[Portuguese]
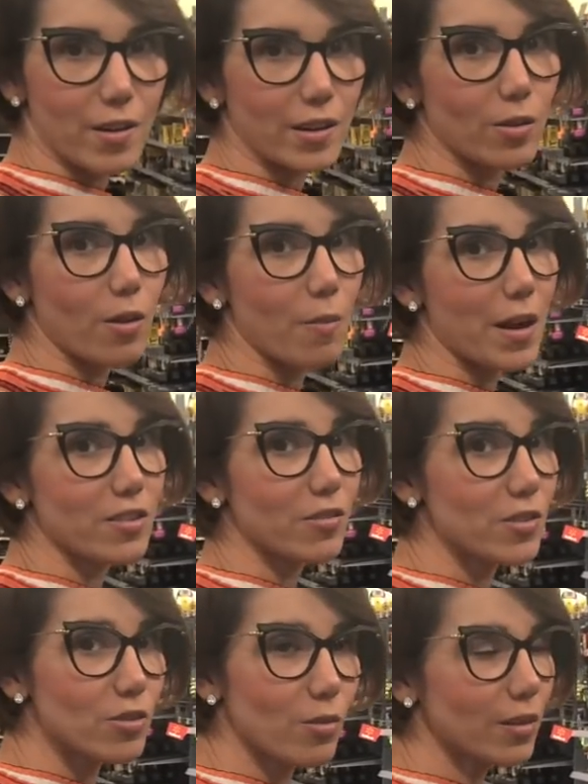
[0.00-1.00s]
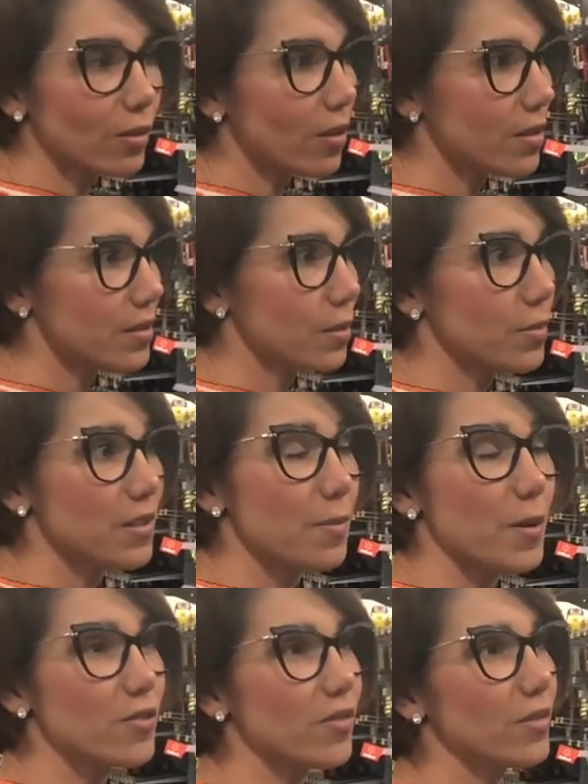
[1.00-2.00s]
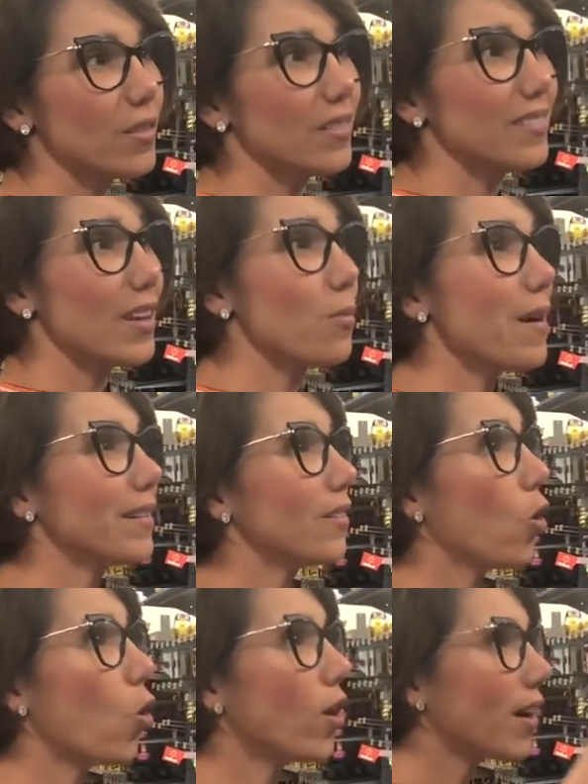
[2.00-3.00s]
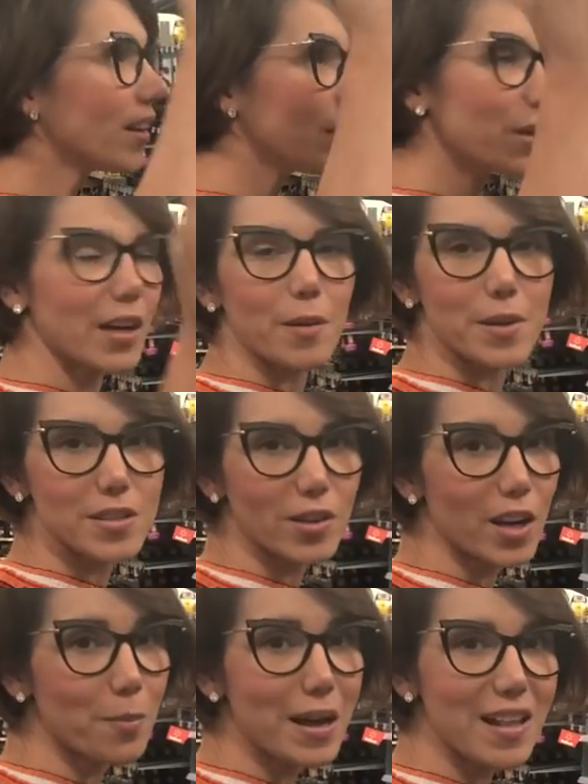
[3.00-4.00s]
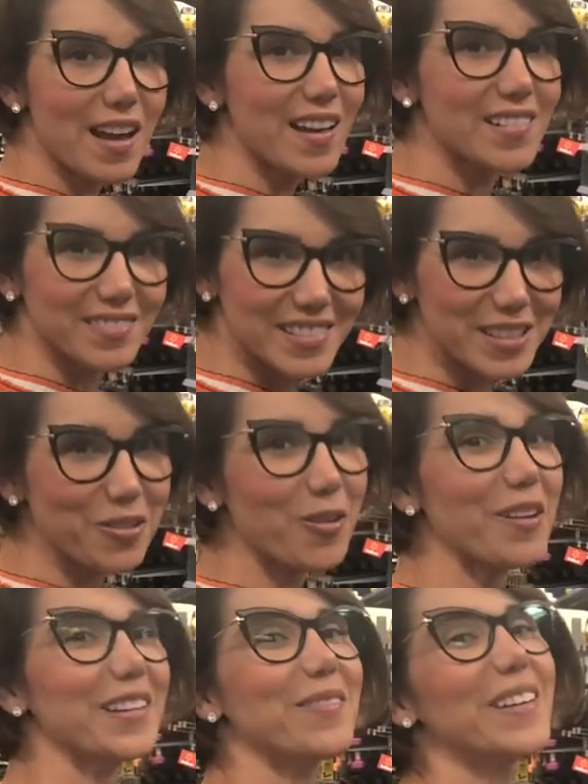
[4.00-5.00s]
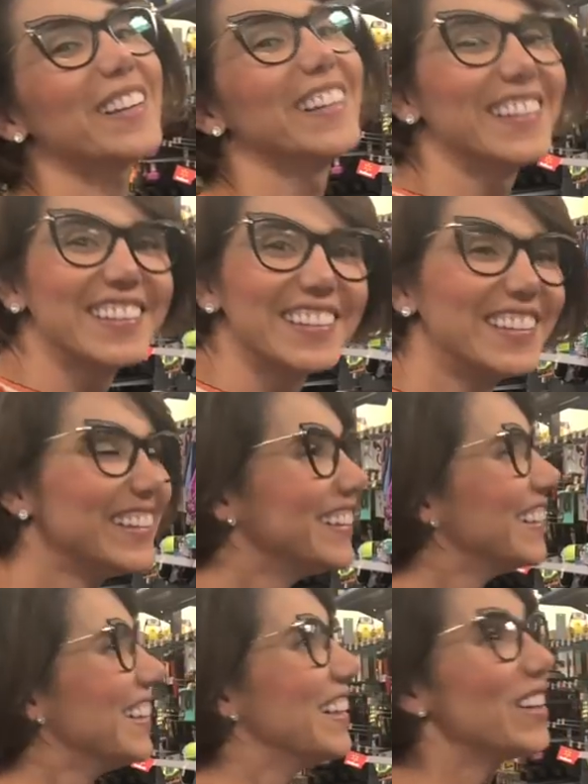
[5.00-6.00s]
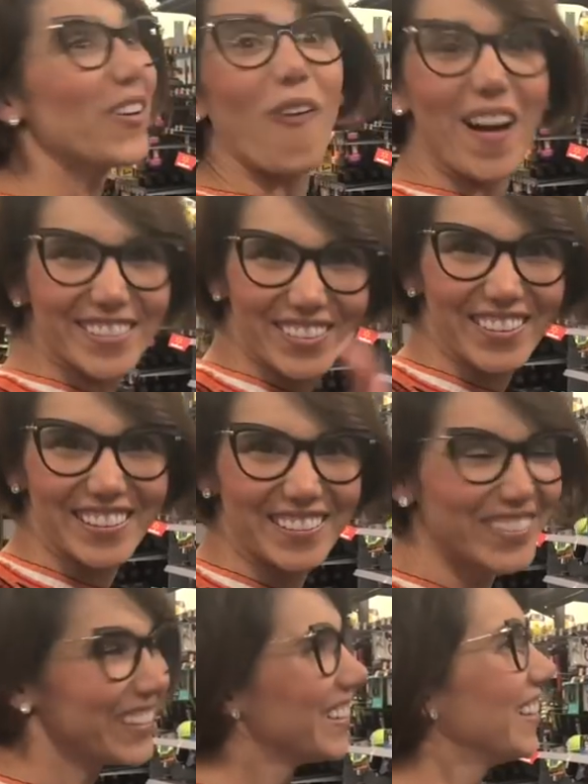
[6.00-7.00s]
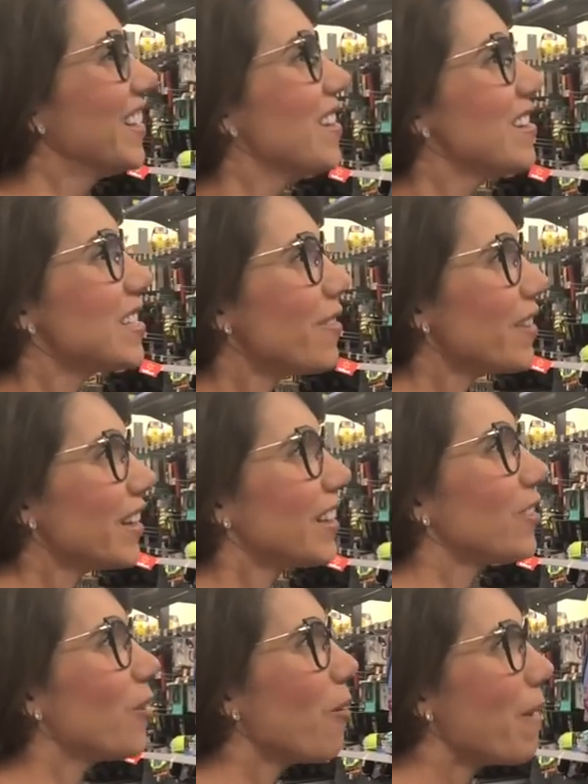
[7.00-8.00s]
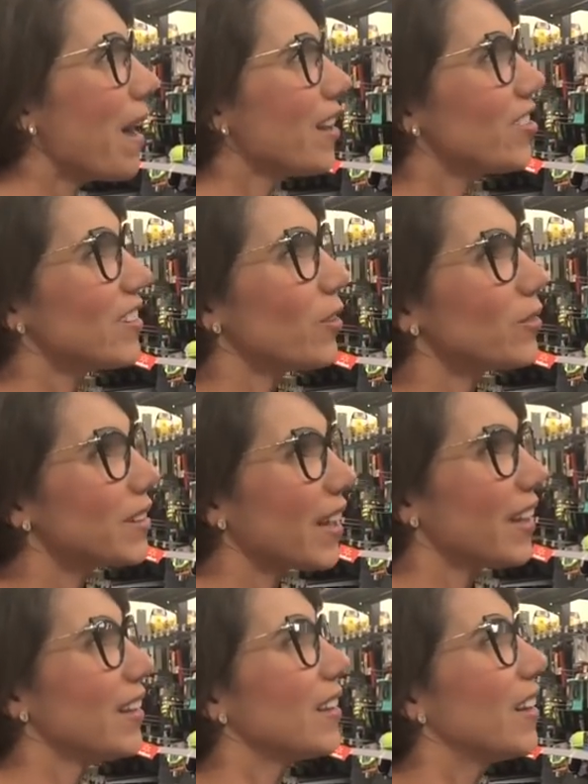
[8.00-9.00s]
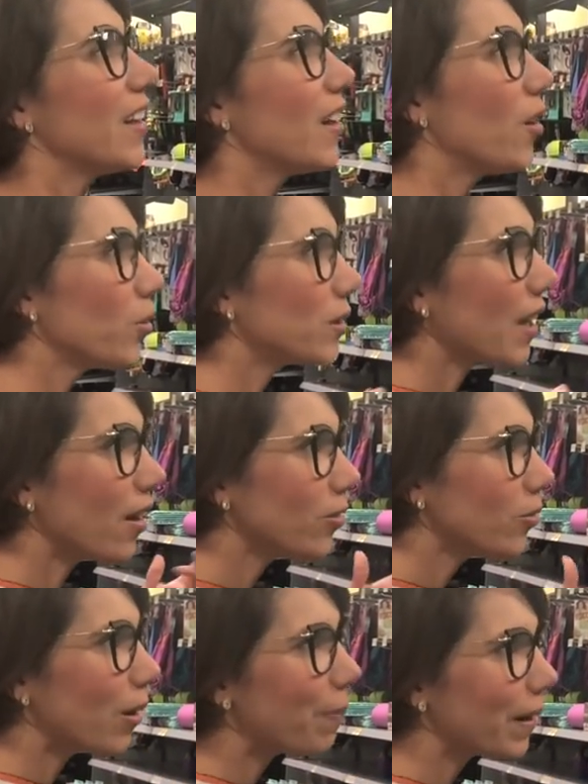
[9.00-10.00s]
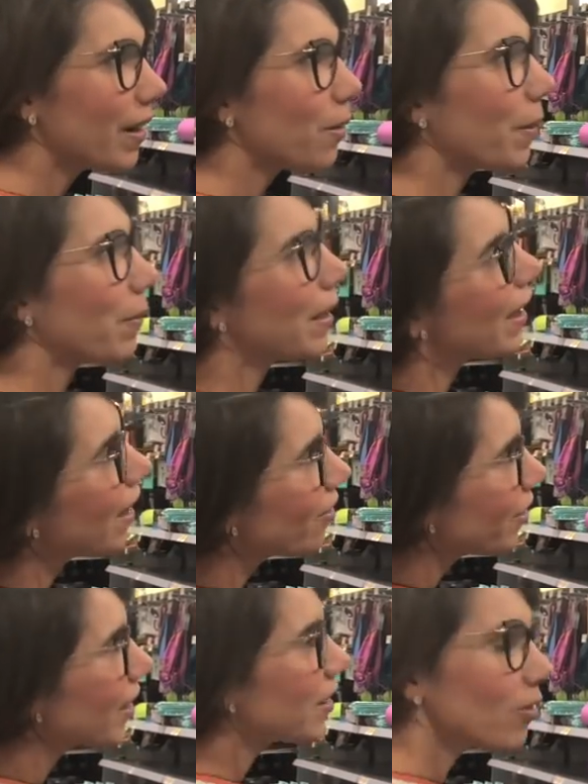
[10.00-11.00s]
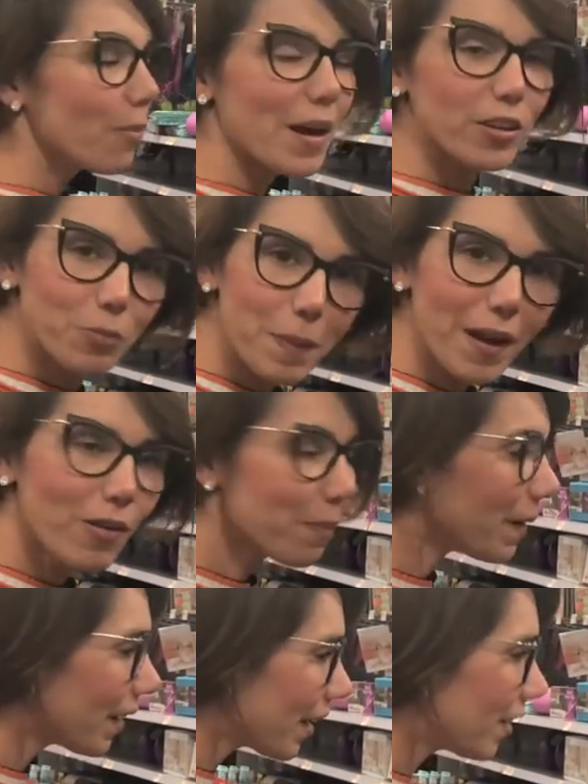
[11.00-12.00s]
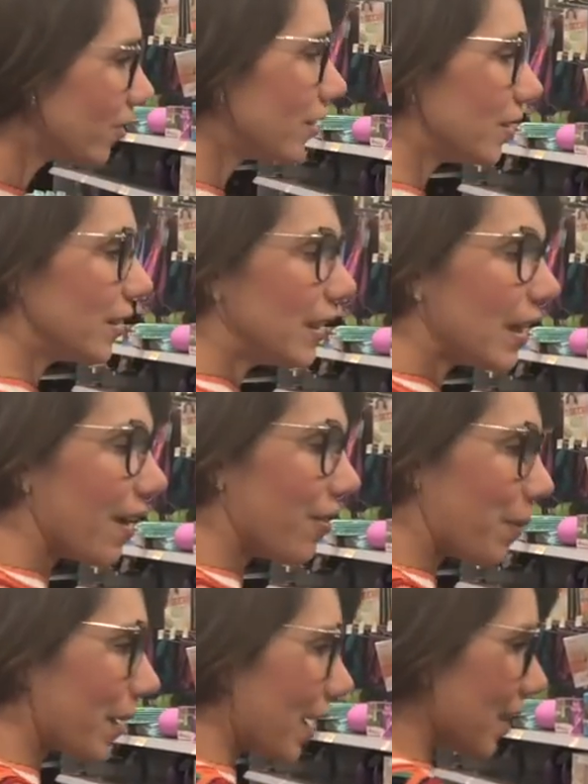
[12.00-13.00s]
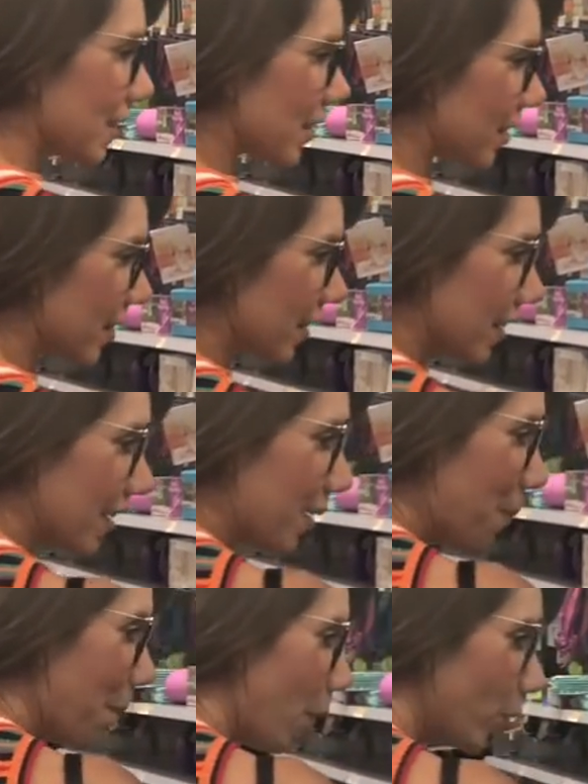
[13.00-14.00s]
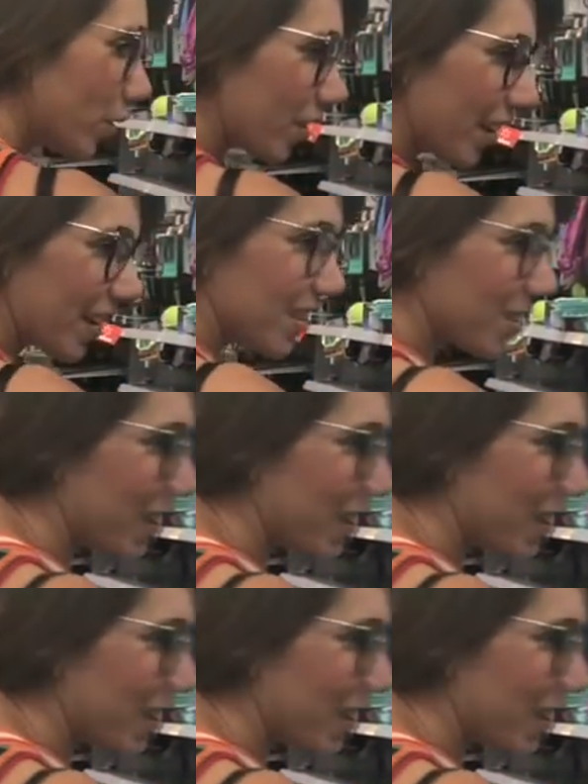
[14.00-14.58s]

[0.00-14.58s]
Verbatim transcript: é que o Walmart é 24 horas, então você pode... Deu uma louca na minha cabeça, eu quero malhar 5 horas da manhã. 4 horas da manhã. Você vem aqui no Walmart, não tem o tal do aparelho para malhar, vem aqui no Walmart, pega o aparelho e leva para casa. Muito legal. Isso